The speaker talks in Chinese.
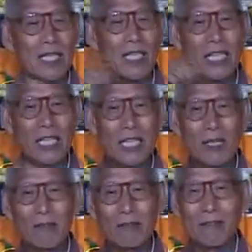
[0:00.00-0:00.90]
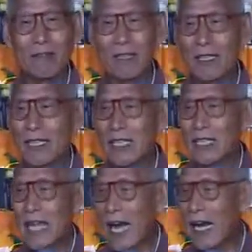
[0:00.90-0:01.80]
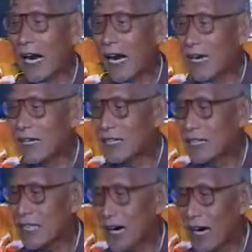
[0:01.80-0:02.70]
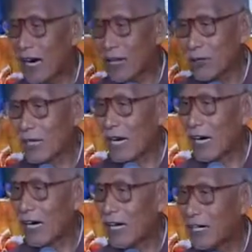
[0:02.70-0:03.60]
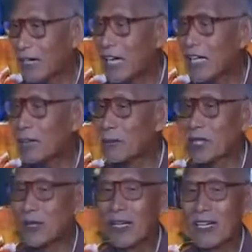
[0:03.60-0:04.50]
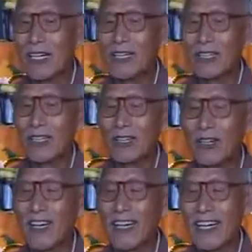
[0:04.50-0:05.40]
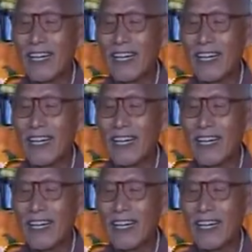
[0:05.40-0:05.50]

一个铁手。三个儿子，耳朵的耳，那个是不是多